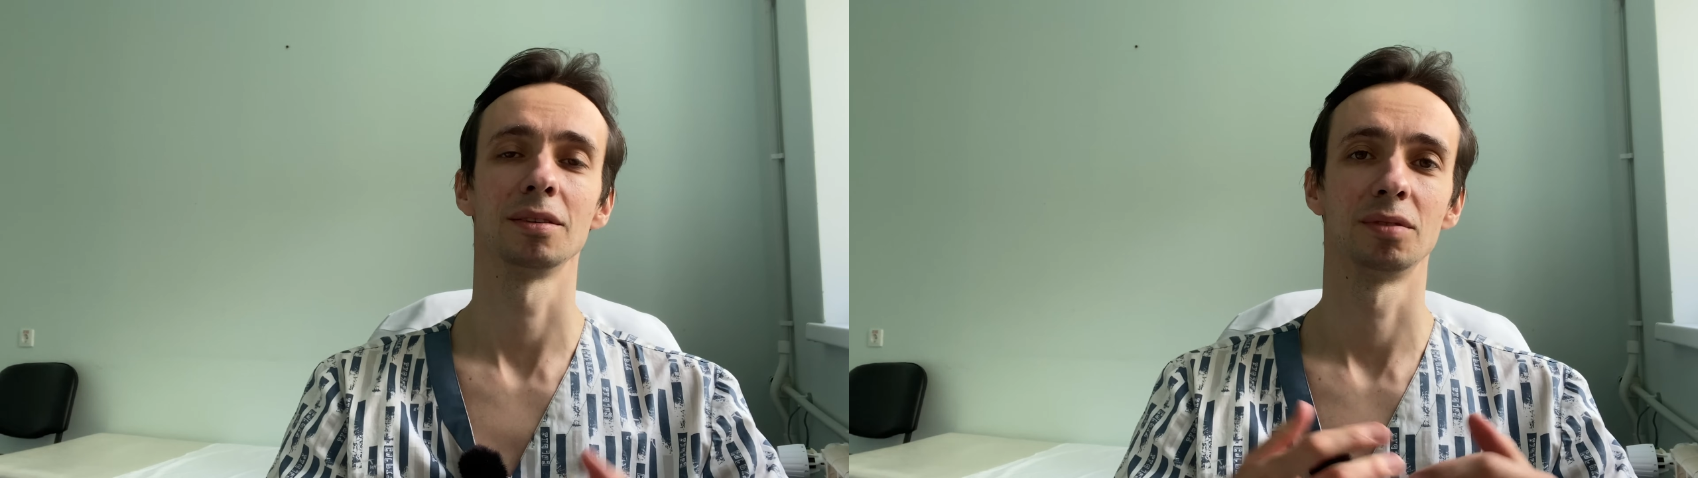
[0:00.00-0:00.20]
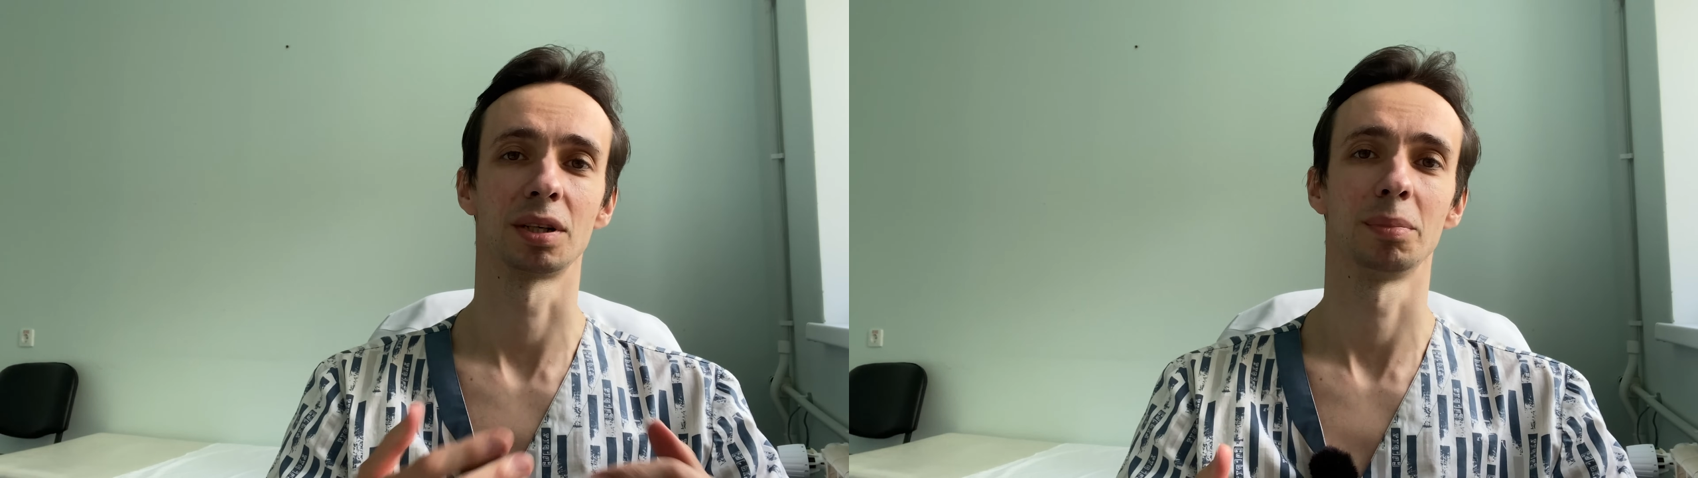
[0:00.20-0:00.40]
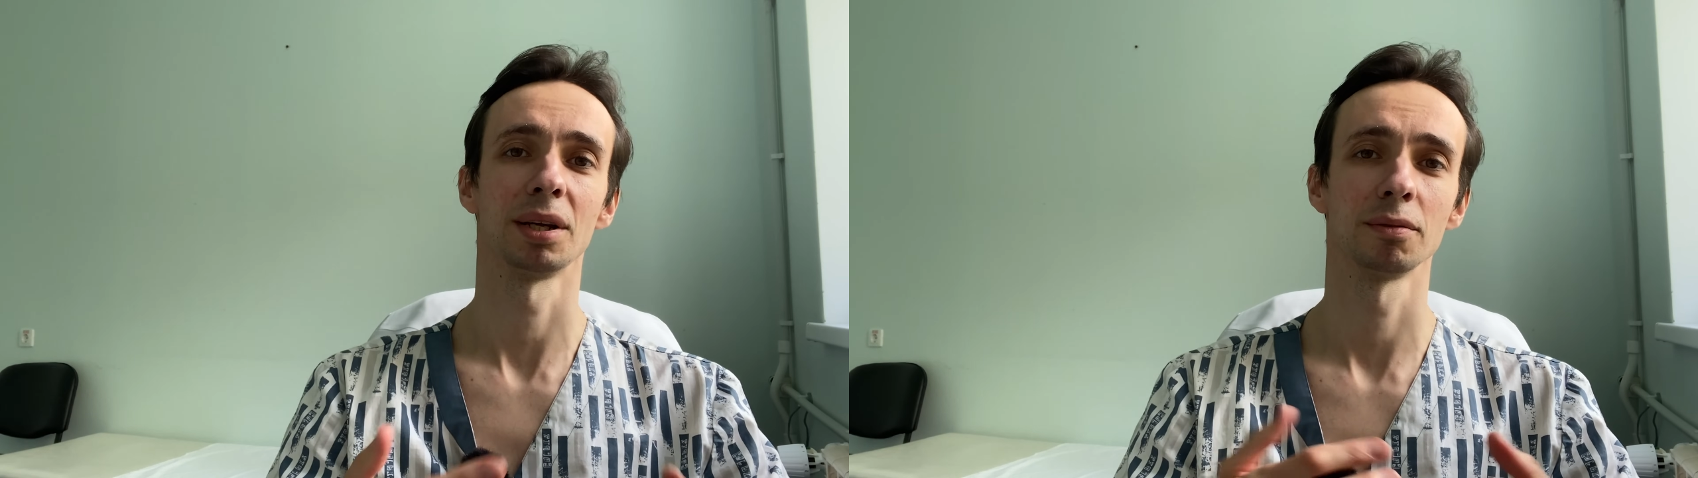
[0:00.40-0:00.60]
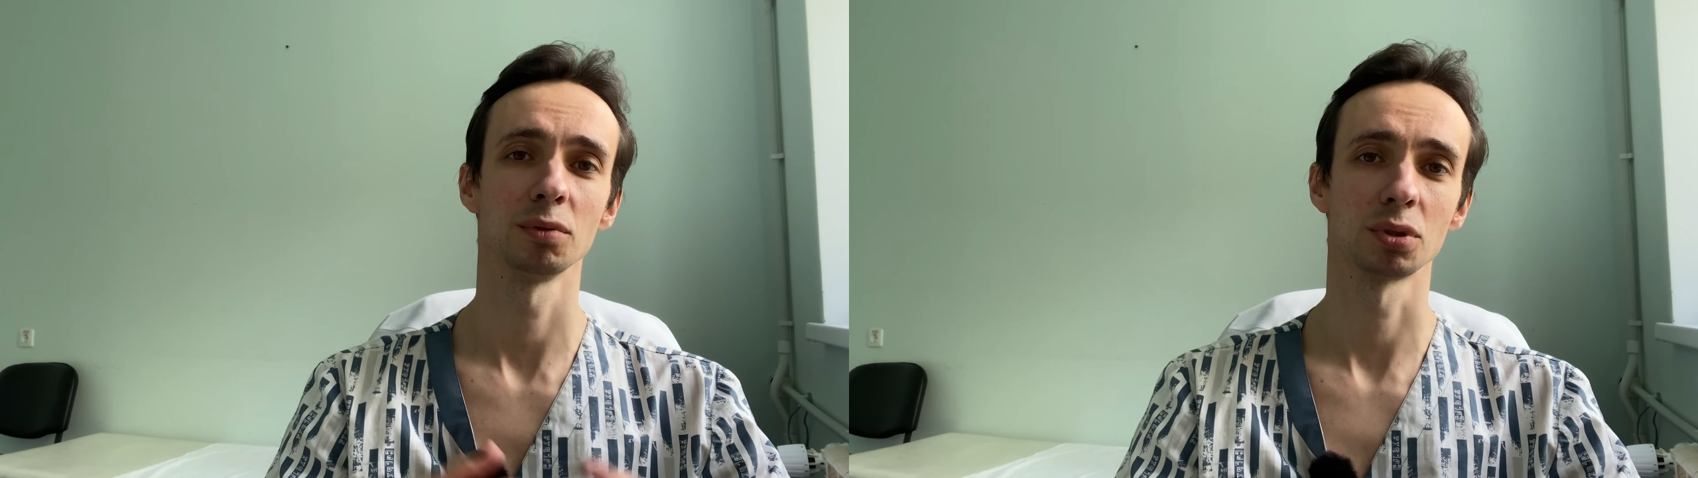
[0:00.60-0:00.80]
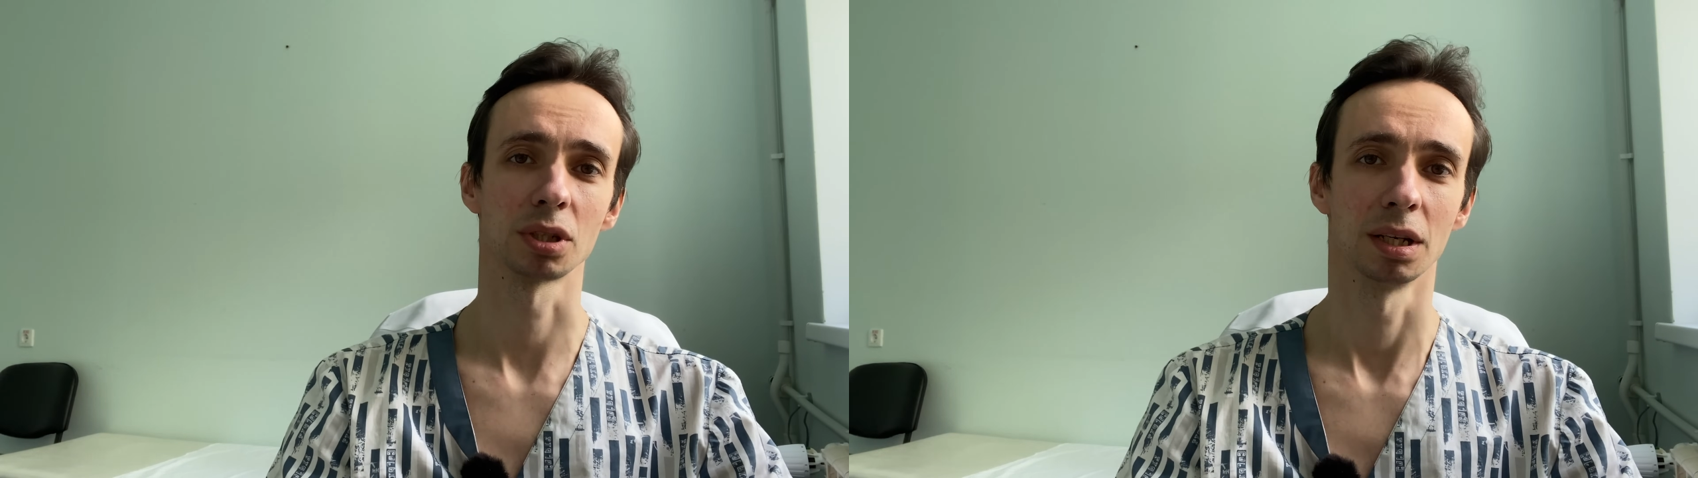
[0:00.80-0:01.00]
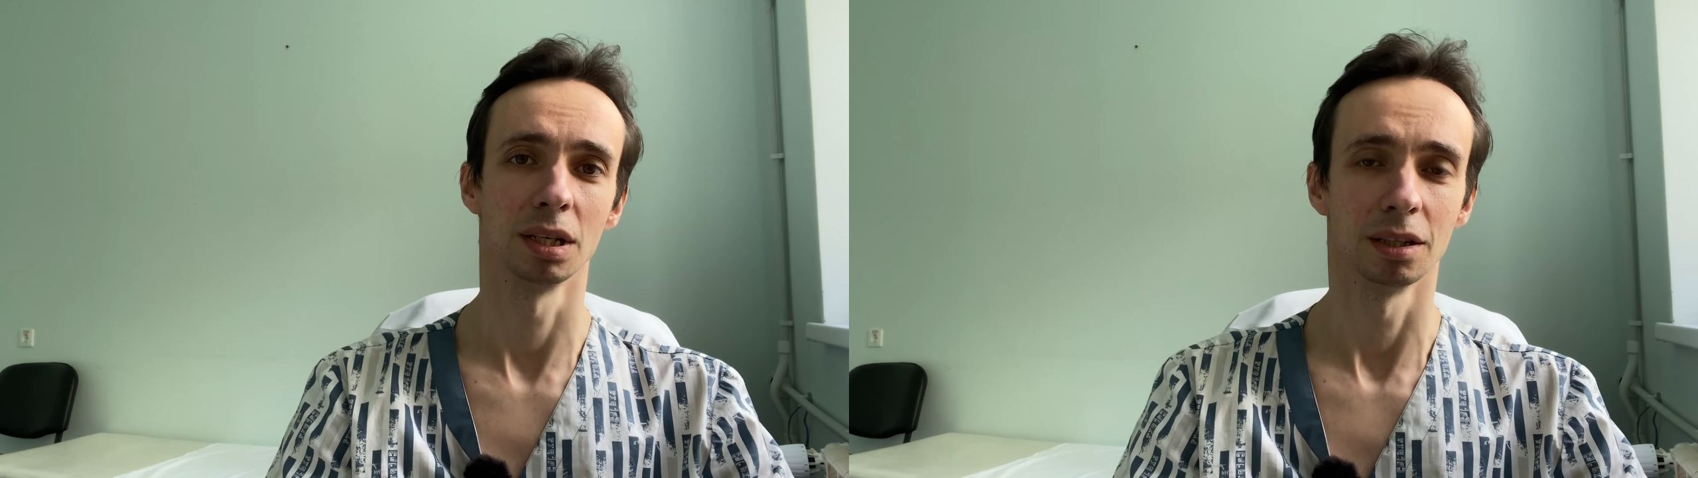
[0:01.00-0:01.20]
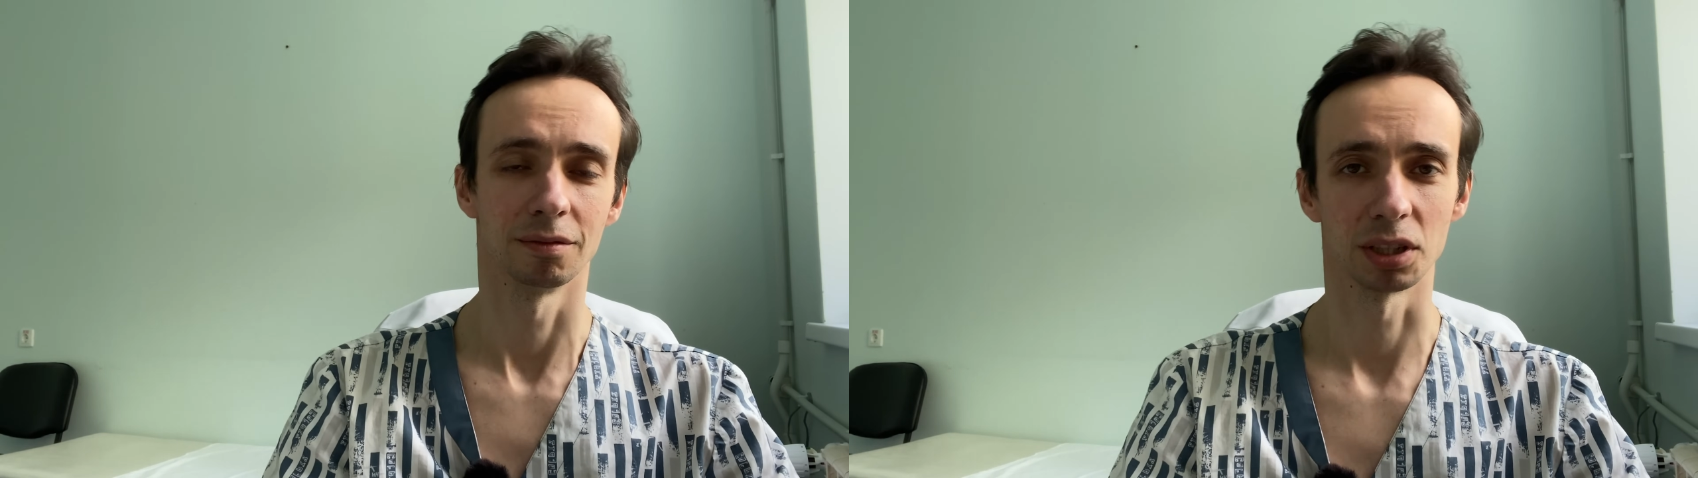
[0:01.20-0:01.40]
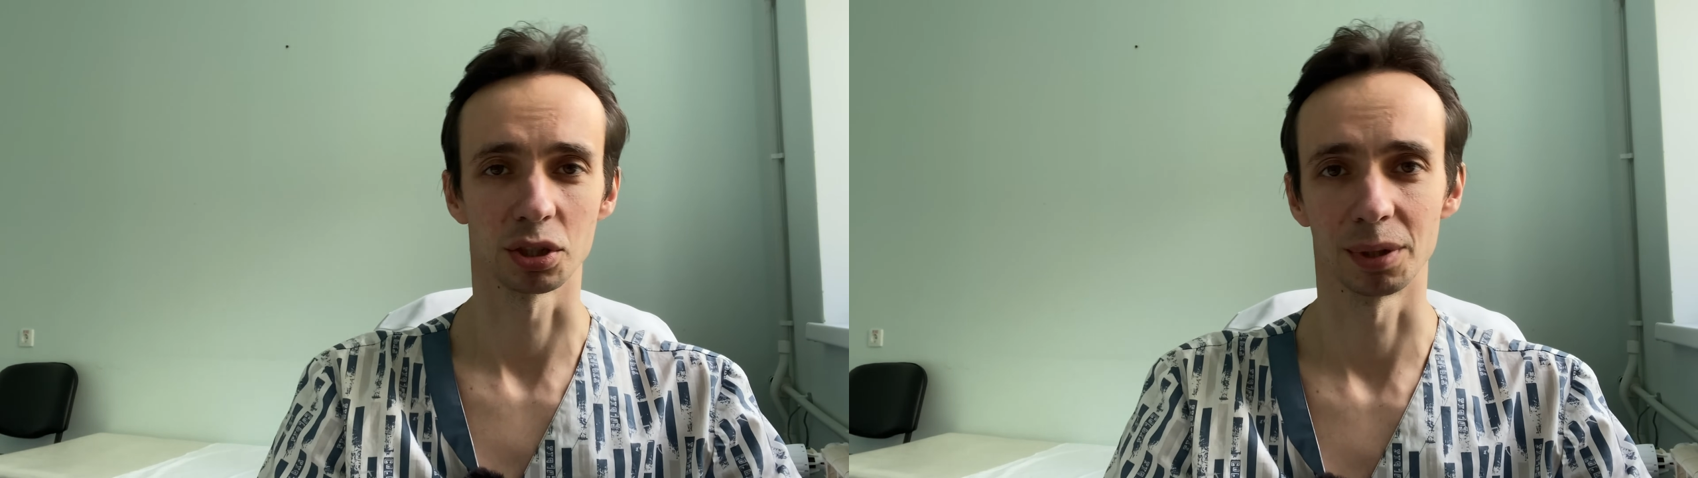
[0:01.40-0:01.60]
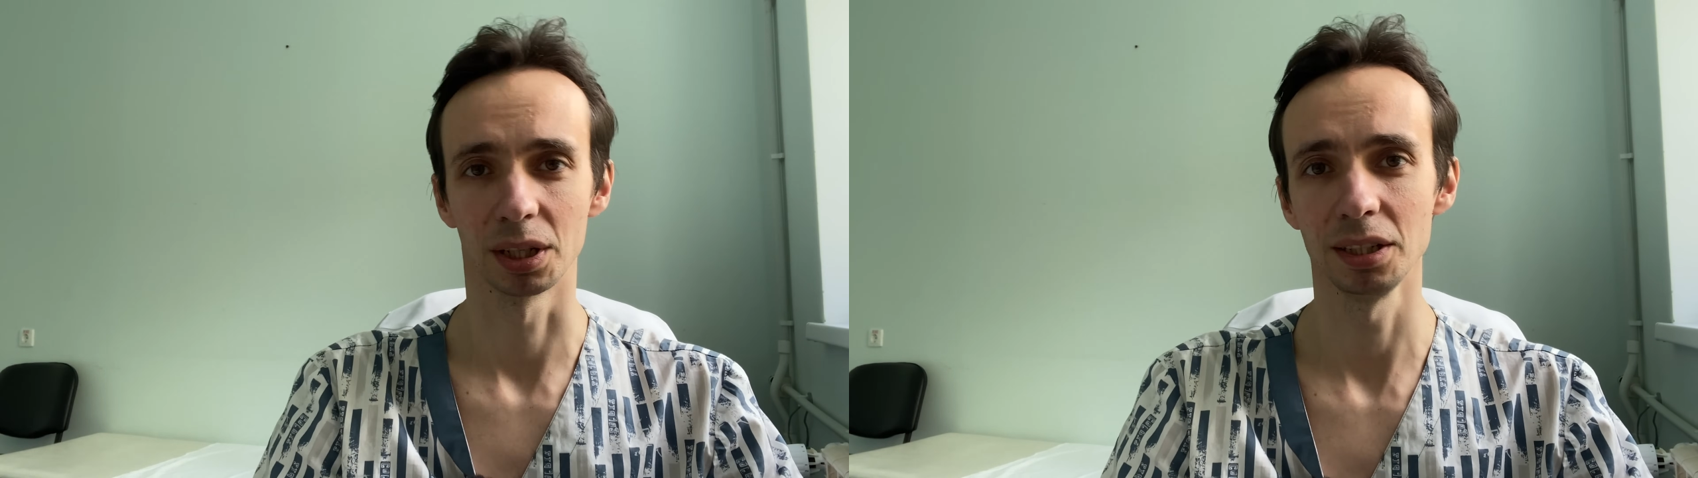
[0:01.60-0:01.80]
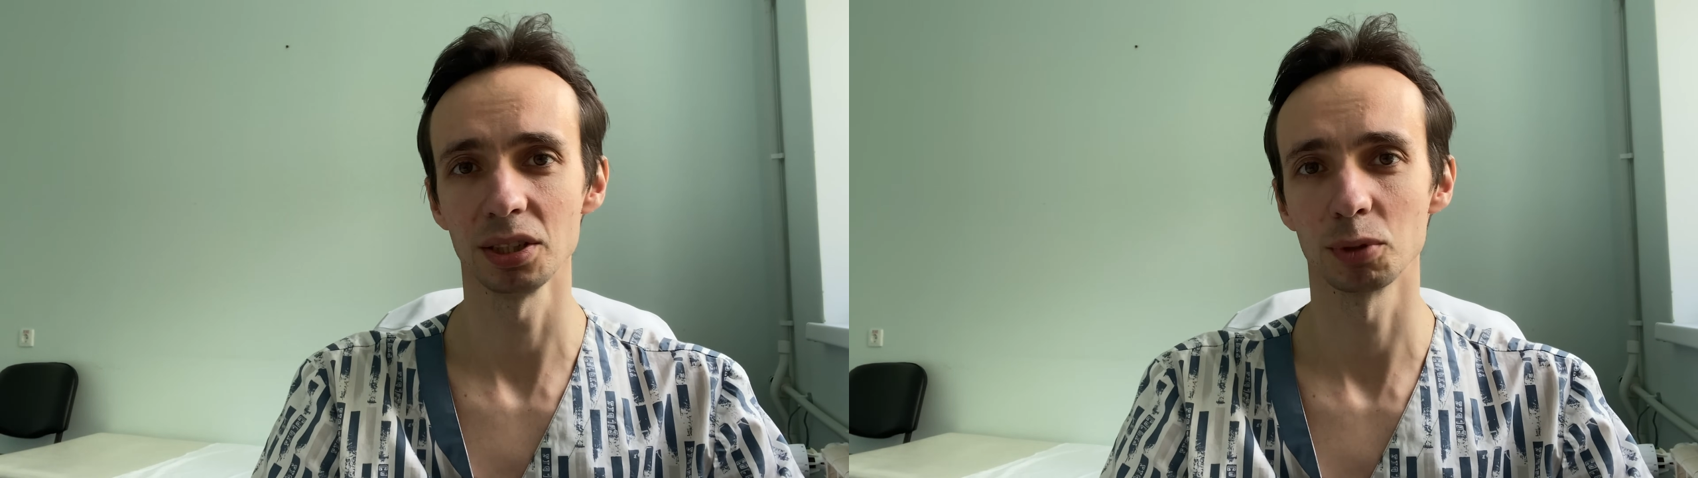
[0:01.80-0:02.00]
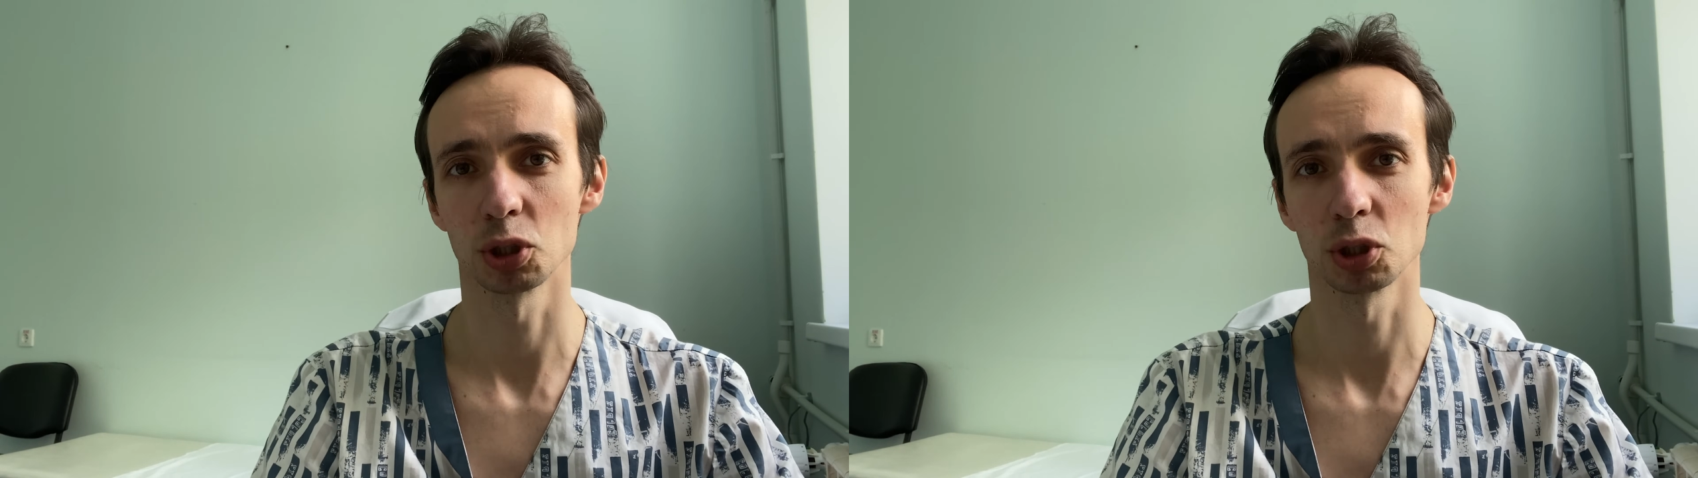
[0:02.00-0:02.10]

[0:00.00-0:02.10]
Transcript: вырабатываются в нашем организме,